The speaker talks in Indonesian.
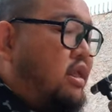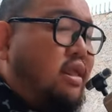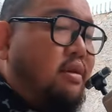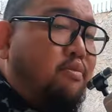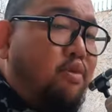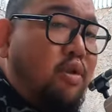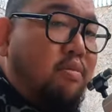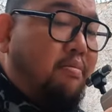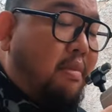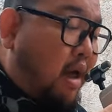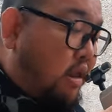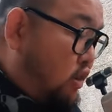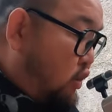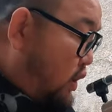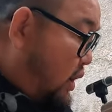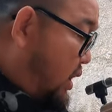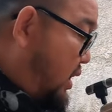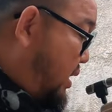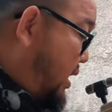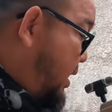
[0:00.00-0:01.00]
tersebut
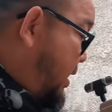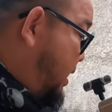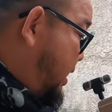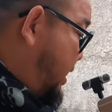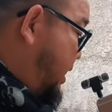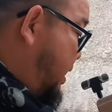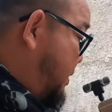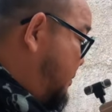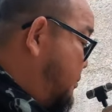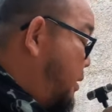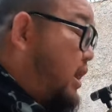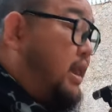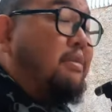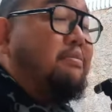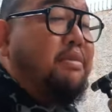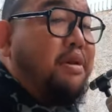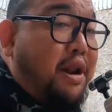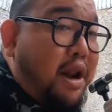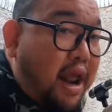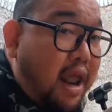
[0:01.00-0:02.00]
masuk ke the eh,
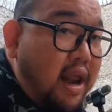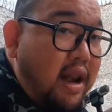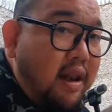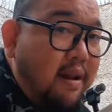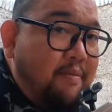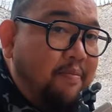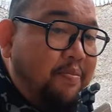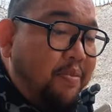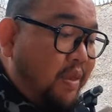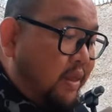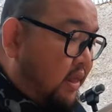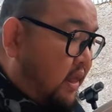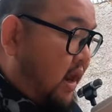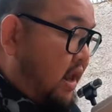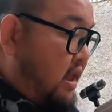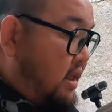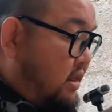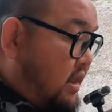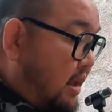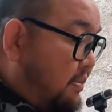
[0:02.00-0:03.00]
bottom drain,
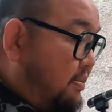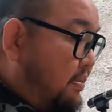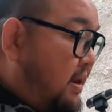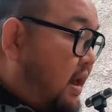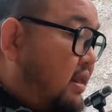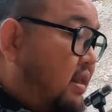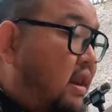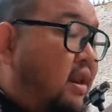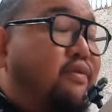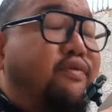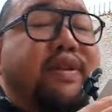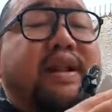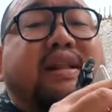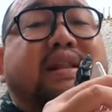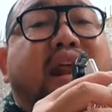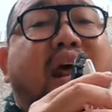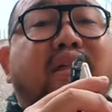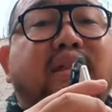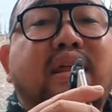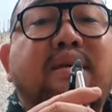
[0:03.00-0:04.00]
terhisap dan
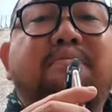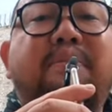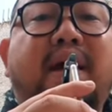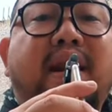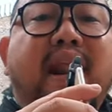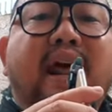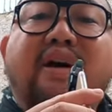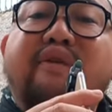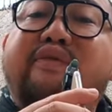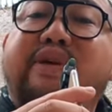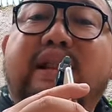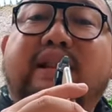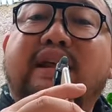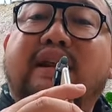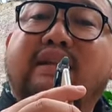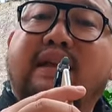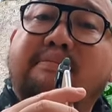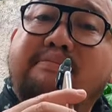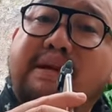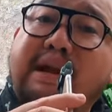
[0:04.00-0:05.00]
terfiltrasi pada
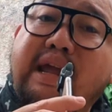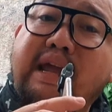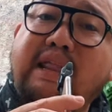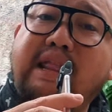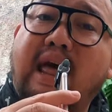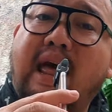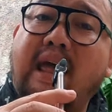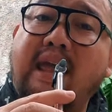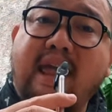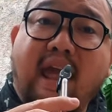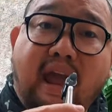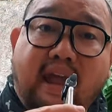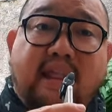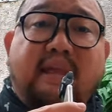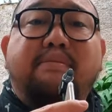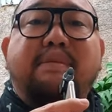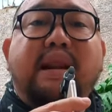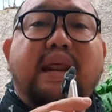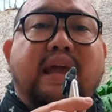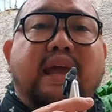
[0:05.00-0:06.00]
filter chamber kita yang
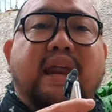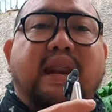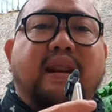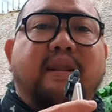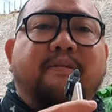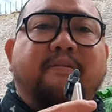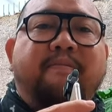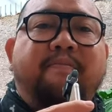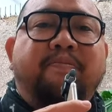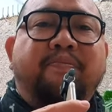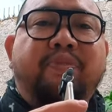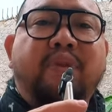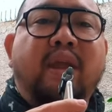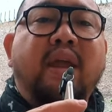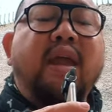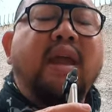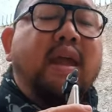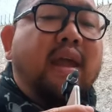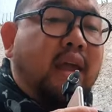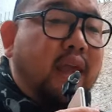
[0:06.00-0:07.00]
kita milikin.
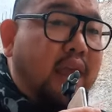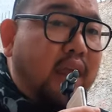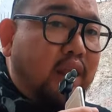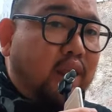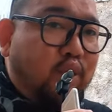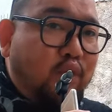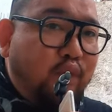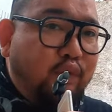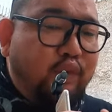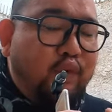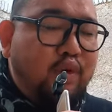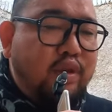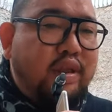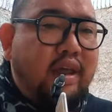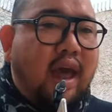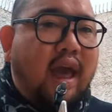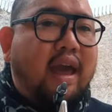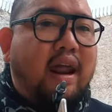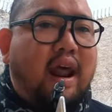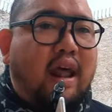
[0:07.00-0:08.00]
Itu
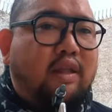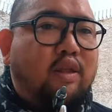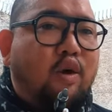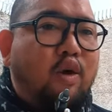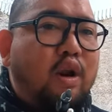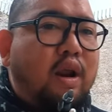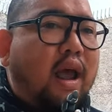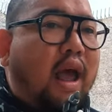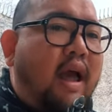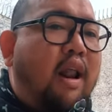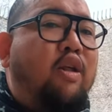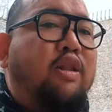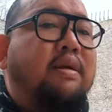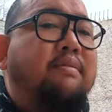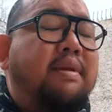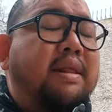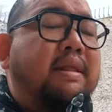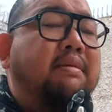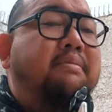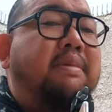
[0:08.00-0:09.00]
fungsi aerator kalau
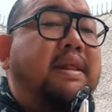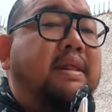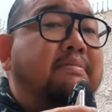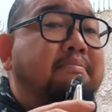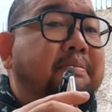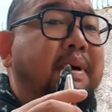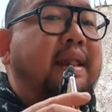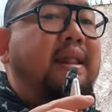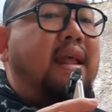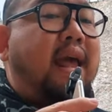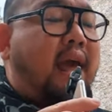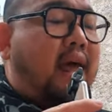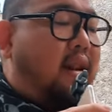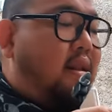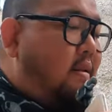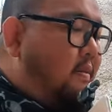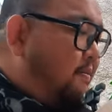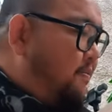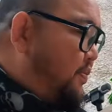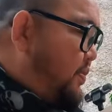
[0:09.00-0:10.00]
teman-teman
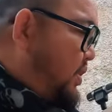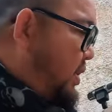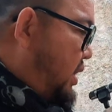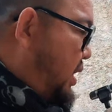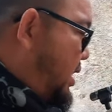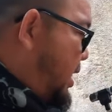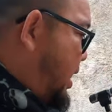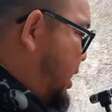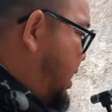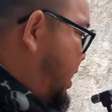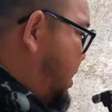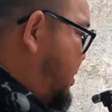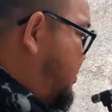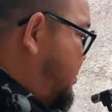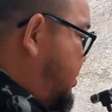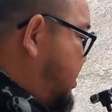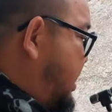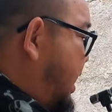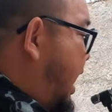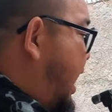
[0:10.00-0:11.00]
tempatkan um,
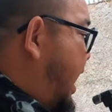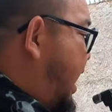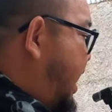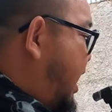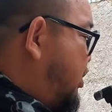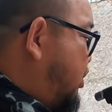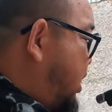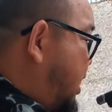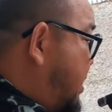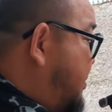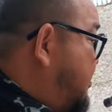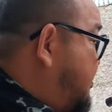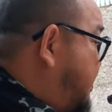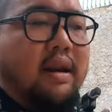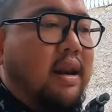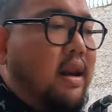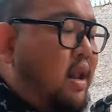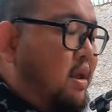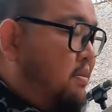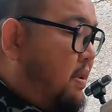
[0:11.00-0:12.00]
selang aeratornya
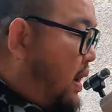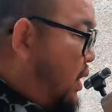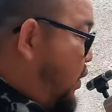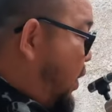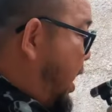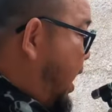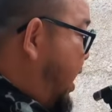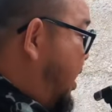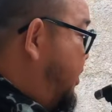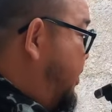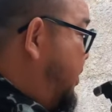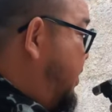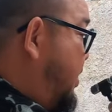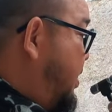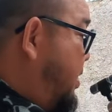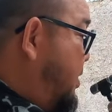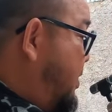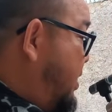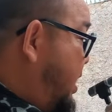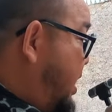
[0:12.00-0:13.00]
di bawah
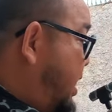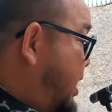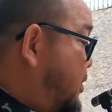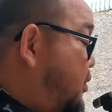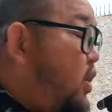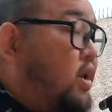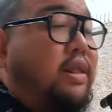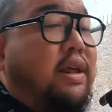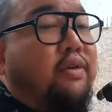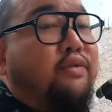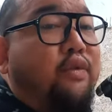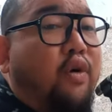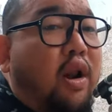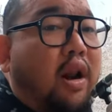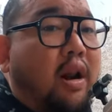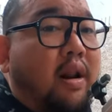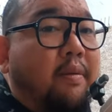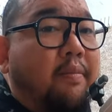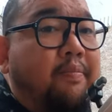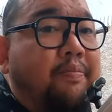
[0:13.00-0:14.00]
uh,
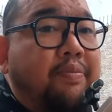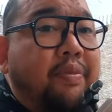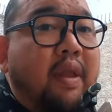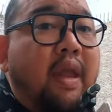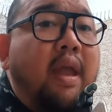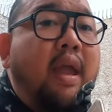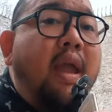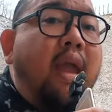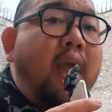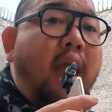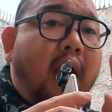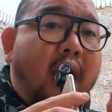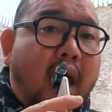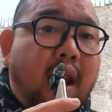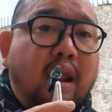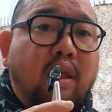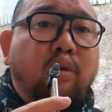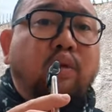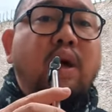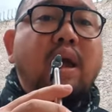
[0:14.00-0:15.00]
waterfall.
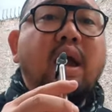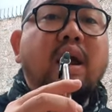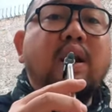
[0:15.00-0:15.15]
Ada juga